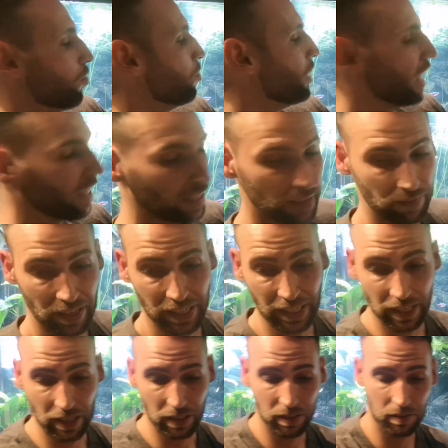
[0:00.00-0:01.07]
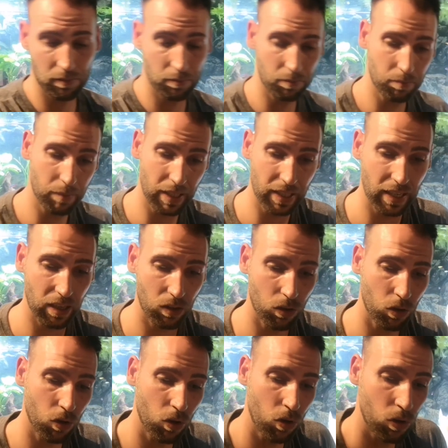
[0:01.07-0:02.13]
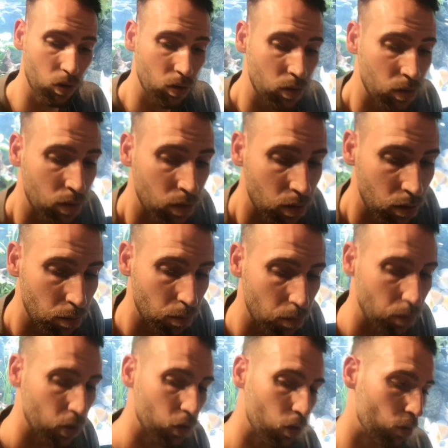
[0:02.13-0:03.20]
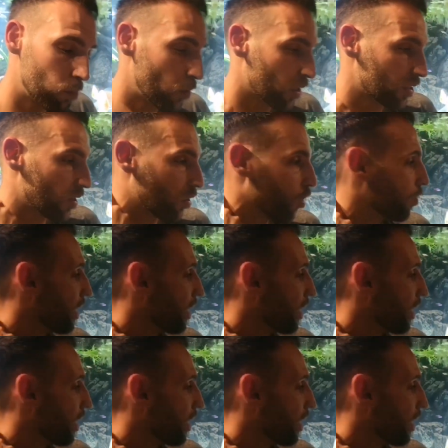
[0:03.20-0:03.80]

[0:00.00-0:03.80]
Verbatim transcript: Viene, venía, venía con, pues con un poquito de